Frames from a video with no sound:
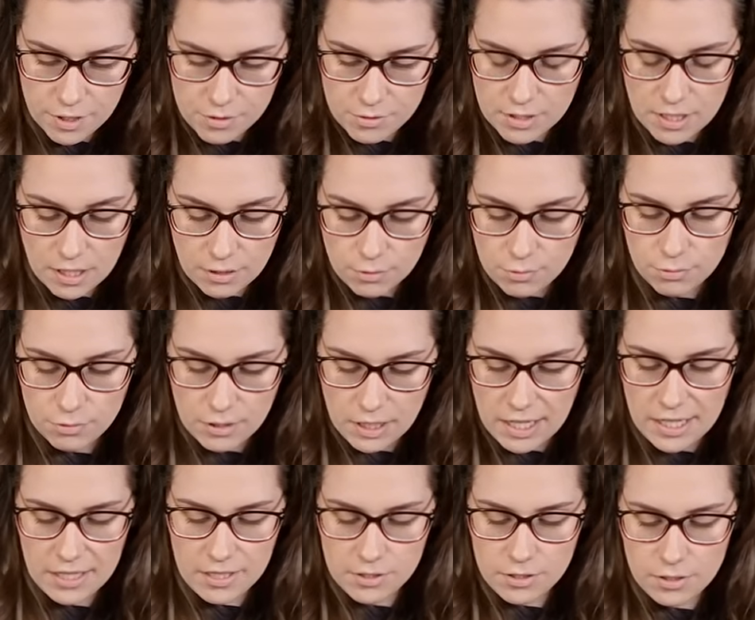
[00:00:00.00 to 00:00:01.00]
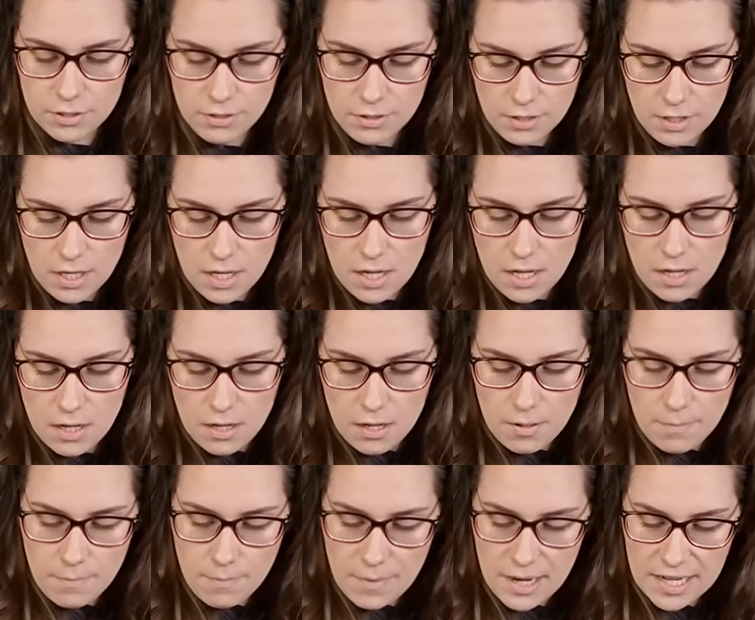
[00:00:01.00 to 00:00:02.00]
o resultado com leite,
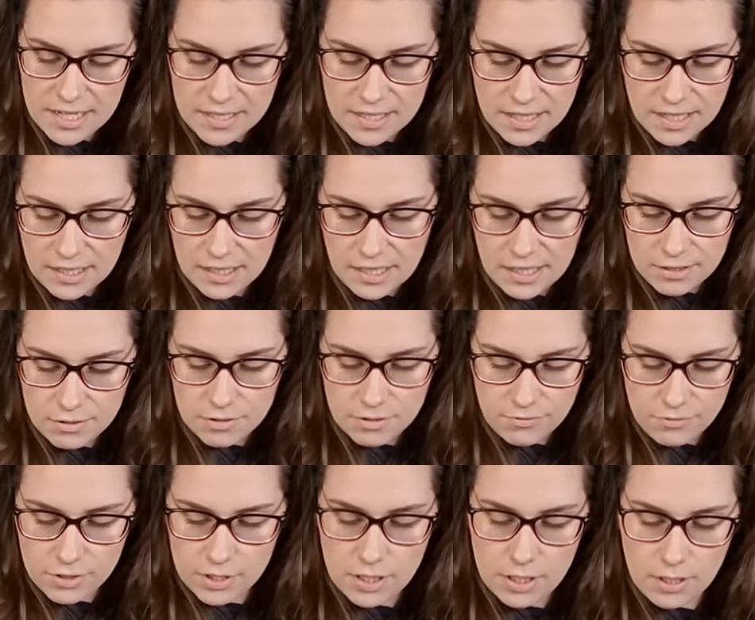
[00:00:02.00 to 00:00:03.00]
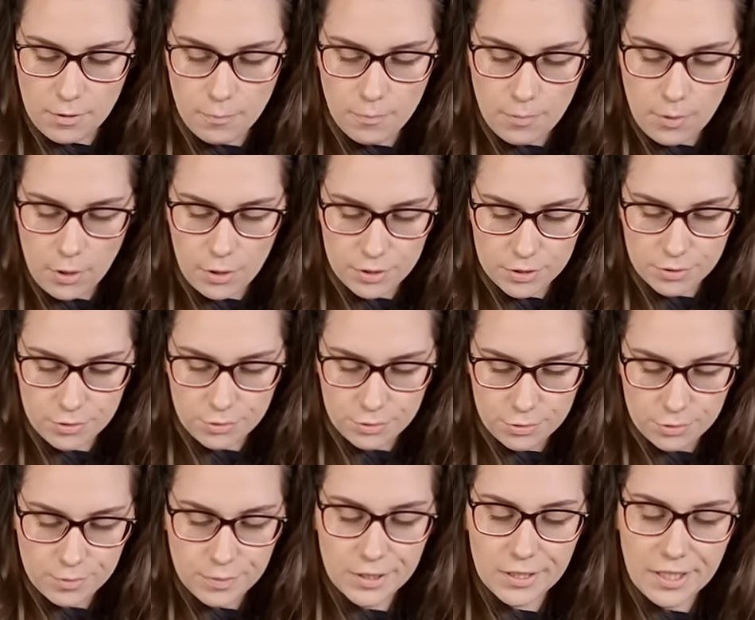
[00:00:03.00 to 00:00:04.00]
mas é claro que se você não pode
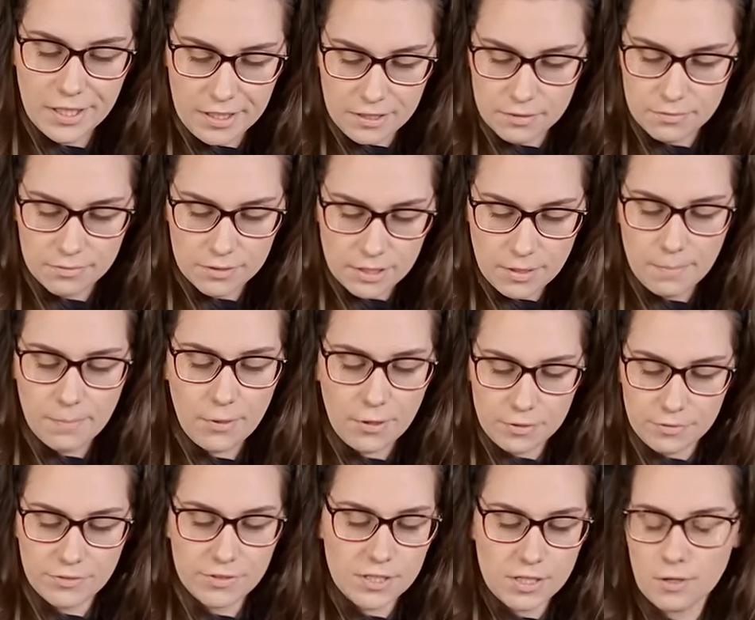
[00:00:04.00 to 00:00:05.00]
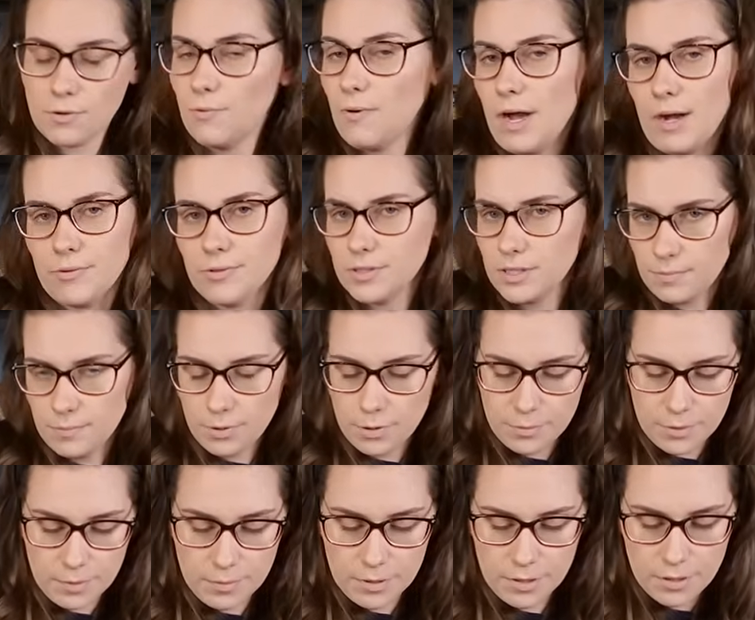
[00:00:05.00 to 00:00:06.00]
consumir leite, você pode fazer com água sem
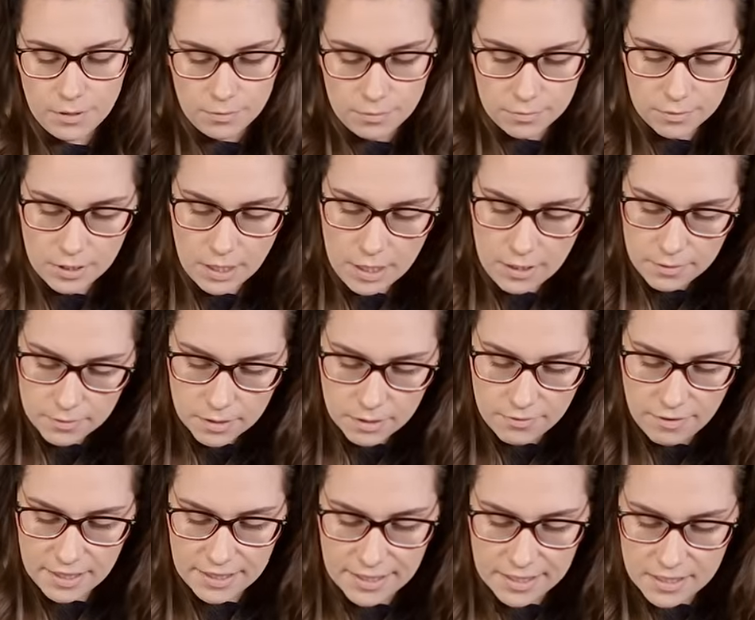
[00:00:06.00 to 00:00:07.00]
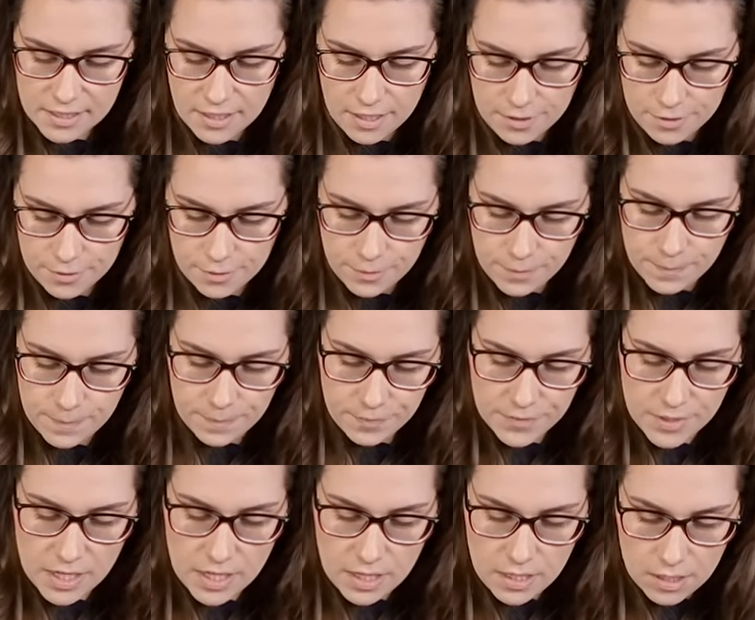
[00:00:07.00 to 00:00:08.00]
problema nenhum, tá? Que vai dar certo.
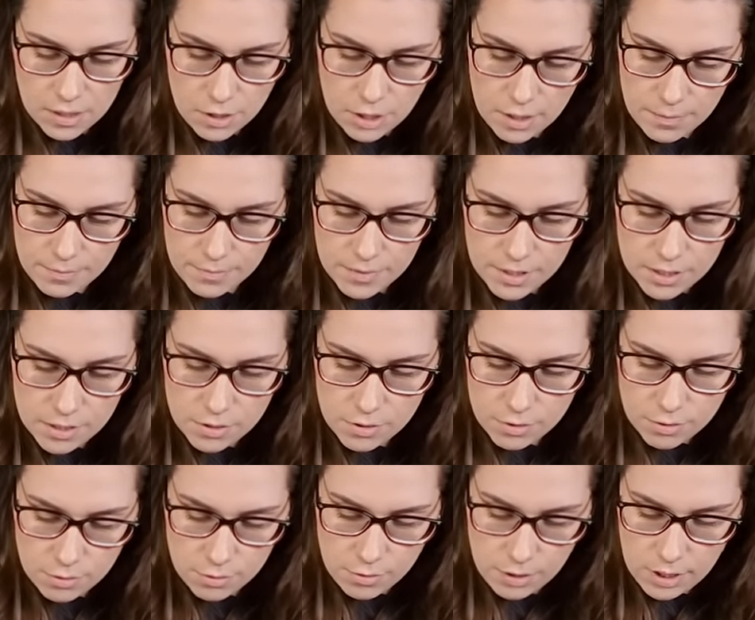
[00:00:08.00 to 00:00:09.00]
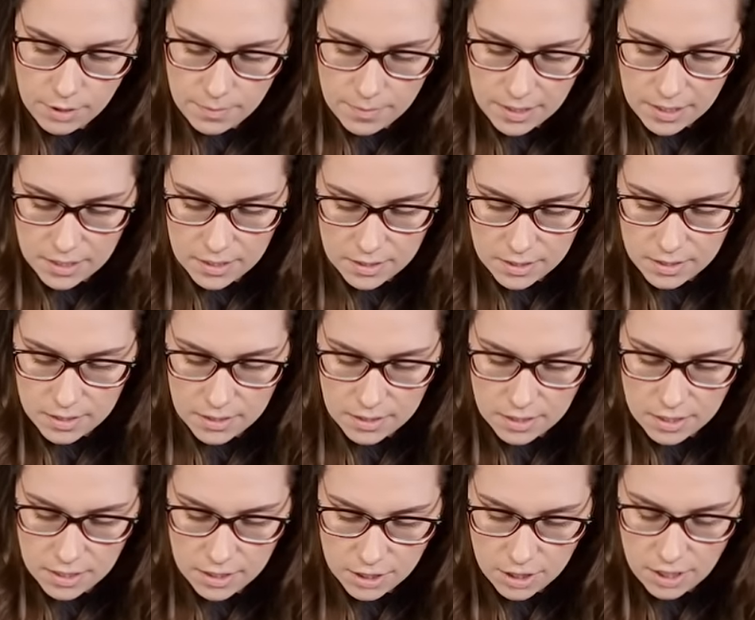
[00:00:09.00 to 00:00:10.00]
Agora mistura bem esses
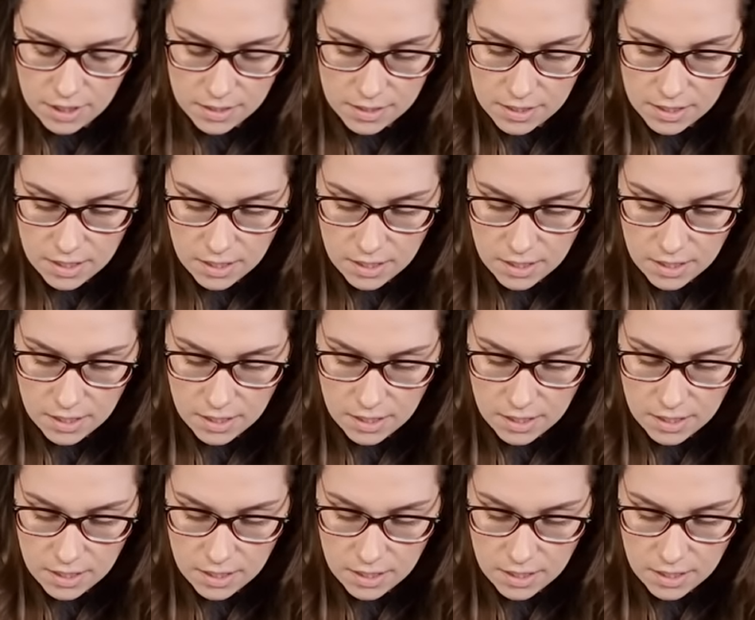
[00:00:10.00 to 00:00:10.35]
ingredientes